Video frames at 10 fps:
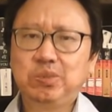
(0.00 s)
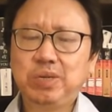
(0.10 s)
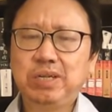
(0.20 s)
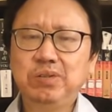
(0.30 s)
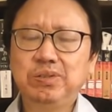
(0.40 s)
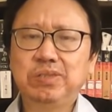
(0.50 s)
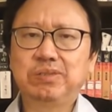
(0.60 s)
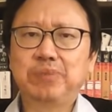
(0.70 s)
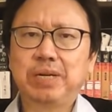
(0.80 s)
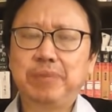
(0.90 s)
最后有
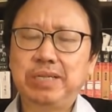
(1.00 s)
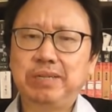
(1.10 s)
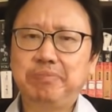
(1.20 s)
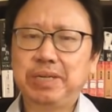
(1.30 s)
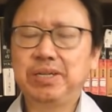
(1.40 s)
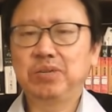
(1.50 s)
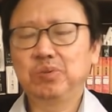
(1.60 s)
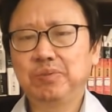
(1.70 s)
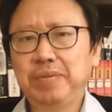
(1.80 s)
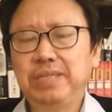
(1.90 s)
这么一个背景，被调
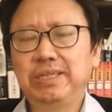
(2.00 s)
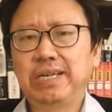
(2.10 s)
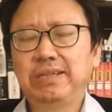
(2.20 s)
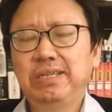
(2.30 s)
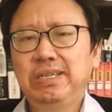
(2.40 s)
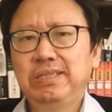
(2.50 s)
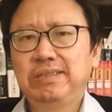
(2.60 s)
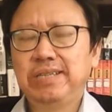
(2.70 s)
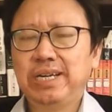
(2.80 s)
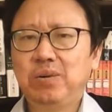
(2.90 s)
入北京当
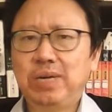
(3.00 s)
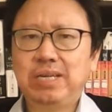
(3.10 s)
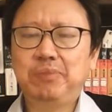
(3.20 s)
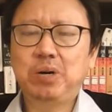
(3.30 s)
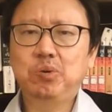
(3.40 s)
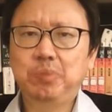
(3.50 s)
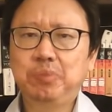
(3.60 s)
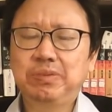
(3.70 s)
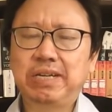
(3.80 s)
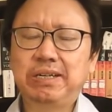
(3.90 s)
生态环境保护部
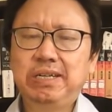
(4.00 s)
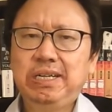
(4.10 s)
部长。